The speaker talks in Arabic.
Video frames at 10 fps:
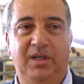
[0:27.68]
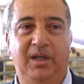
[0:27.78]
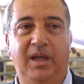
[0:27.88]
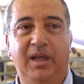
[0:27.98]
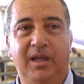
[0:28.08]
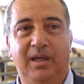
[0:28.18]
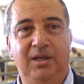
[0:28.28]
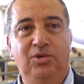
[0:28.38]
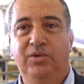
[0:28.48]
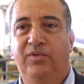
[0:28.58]

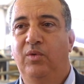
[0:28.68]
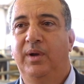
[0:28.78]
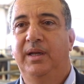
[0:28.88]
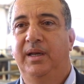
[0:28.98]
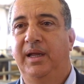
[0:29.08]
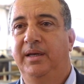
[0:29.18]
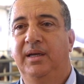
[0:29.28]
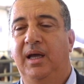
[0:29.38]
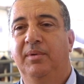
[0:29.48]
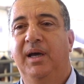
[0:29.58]
يشوف هو
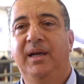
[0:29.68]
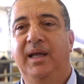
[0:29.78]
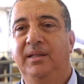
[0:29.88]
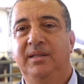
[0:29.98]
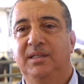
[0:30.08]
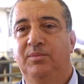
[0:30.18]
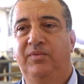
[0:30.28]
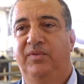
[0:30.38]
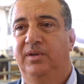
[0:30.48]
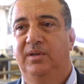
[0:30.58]
يعني الابقار اللي
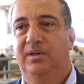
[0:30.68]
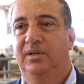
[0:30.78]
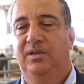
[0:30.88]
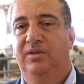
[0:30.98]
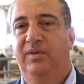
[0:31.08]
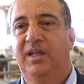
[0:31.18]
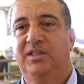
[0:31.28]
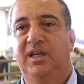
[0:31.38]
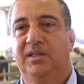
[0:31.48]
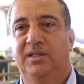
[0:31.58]
غتناسبه في, في
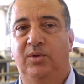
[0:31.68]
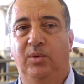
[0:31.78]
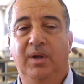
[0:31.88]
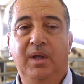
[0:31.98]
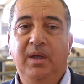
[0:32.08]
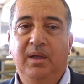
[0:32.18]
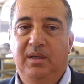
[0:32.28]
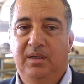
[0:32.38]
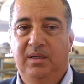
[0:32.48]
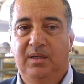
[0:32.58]
الاختيار ديالو
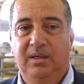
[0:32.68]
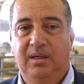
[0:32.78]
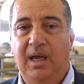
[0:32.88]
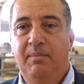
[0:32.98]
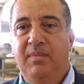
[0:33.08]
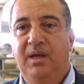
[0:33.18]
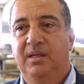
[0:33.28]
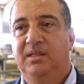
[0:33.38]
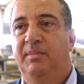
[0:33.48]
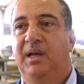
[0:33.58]
آه،
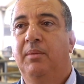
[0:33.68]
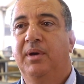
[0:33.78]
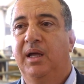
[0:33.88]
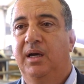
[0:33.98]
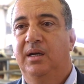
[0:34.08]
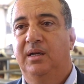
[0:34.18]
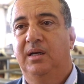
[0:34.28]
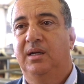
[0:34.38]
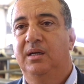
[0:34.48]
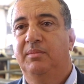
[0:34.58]
اما زعما الابقار
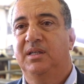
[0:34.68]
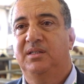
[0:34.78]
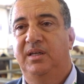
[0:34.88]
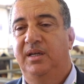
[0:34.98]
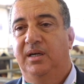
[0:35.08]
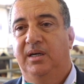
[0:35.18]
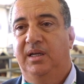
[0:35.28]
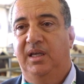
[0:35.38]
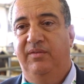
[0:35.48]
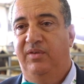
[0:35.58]
البرازيليه
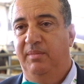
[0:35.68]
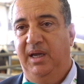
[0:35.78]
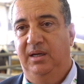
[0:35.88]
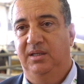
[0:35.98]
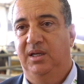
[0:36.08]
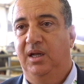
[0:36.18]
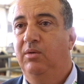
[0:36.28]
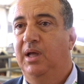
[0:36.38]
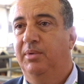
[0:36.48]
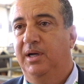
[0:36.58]
راهي في المحل ديالها
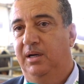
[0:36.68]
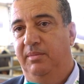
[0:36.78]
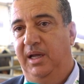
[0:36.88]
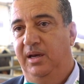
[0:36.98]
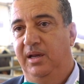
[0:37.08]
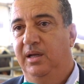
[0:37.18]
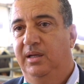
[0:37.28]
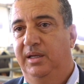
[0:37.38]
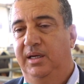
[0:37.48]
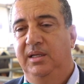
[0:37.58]
والابقار المحليه
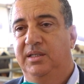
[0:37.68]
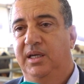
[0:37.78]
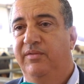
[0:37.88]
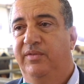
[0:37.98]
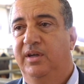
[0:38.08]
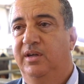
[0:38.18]
يعني حتى هي